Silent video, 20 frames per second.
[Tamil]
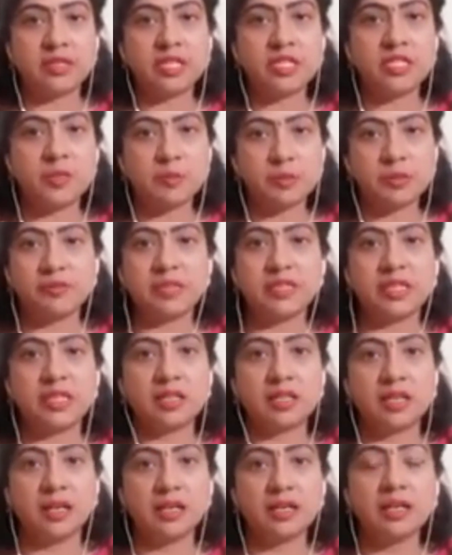வந்து சிப்ஸ்
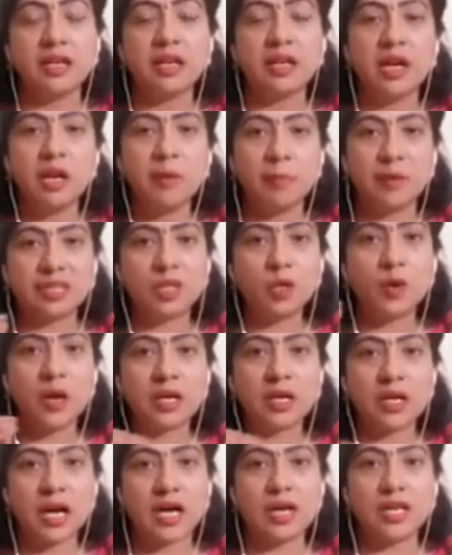விற்றுருக்காரு பத்து ரூபா
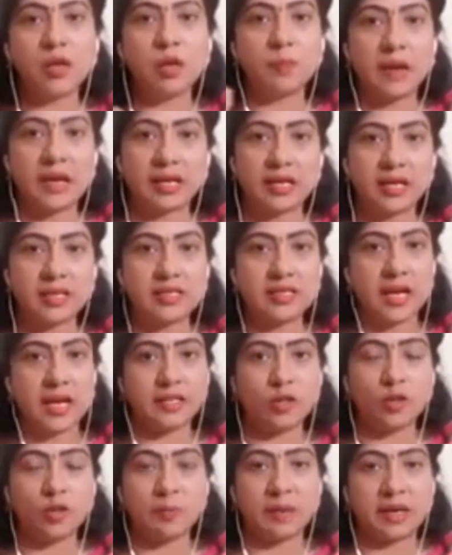காலையில் ஒரு பேக்கெட்
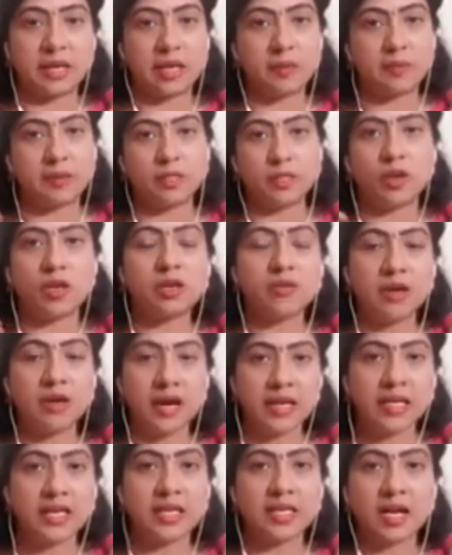சாயந்தரம் ஒரு பேக்கெட் பத்து ரூபாக்கு
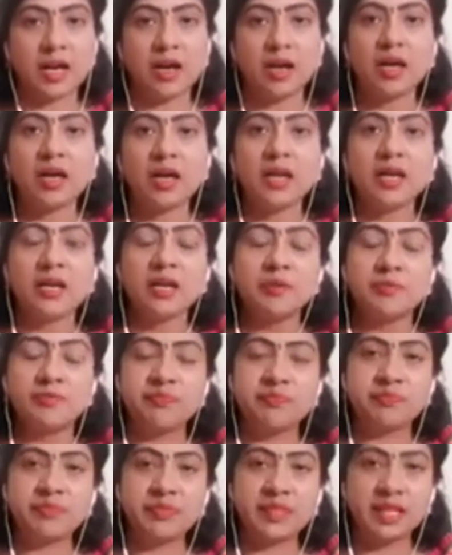வாங்கியிருக்கா
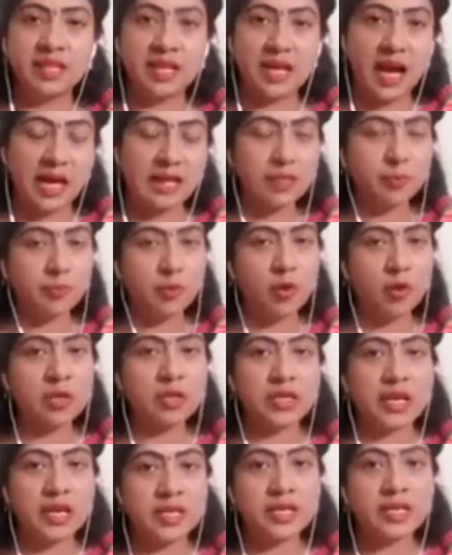அந்த பொண்ணுக்கு
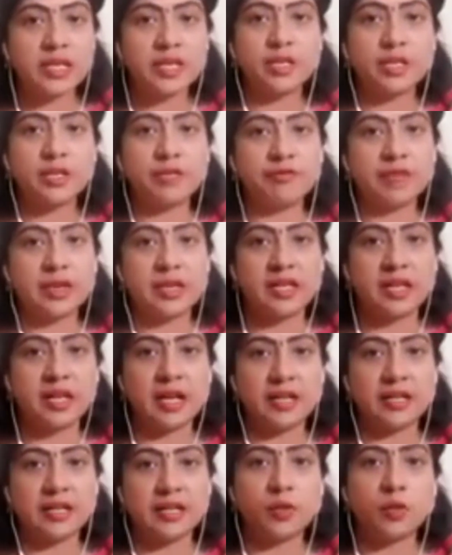ரெண்டு கிட்னியும் ஃபெயிலியர்
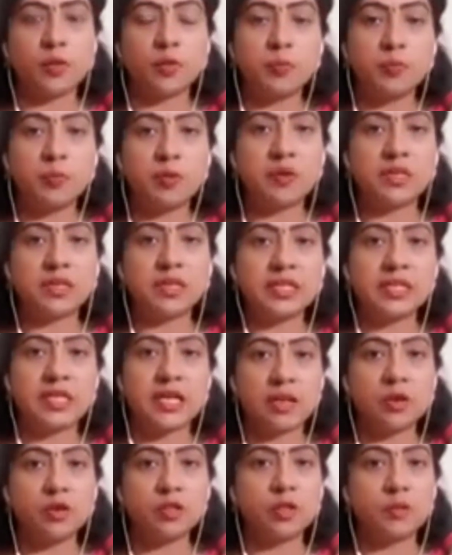ஆகி உப்பு வந்து
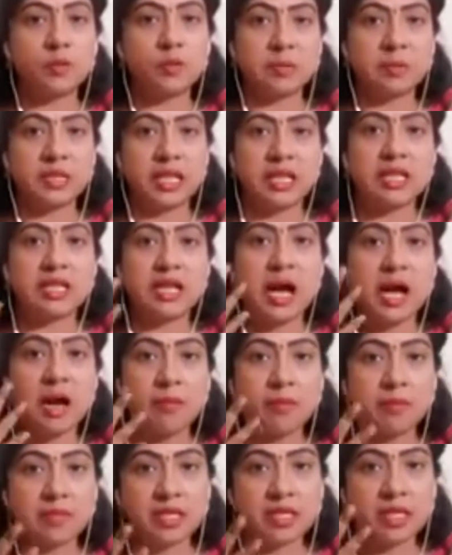இரநூத்தி முப்பது அதாவது
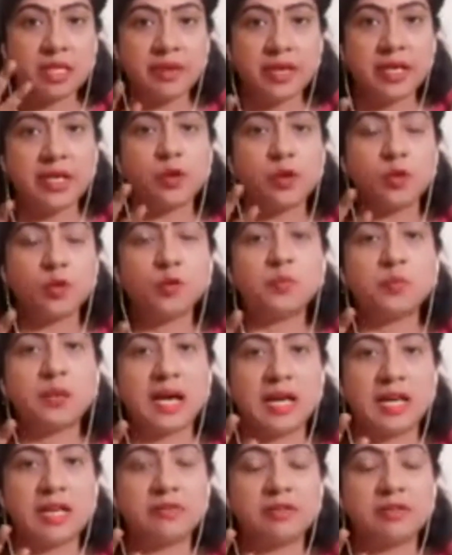நாற்பது இருக்க வேண்டிய உப்பு
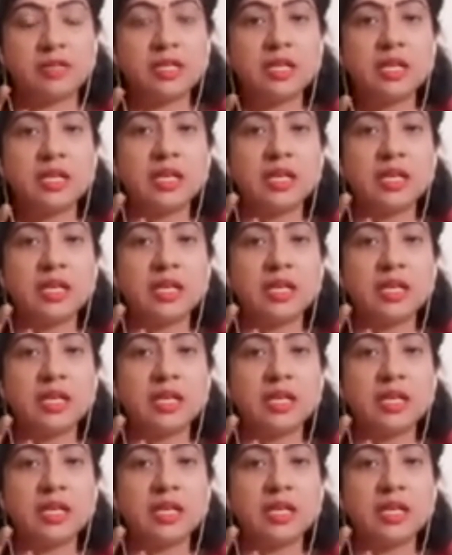அளவு